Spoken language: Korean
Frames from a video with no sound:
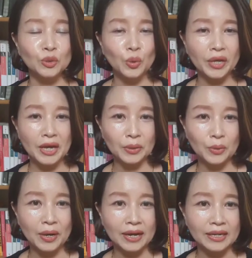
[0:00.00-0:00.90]

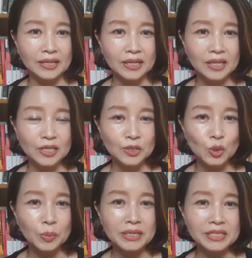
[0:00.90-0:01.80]
동향과
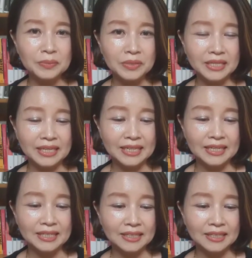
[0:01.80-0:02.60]
소비 심리,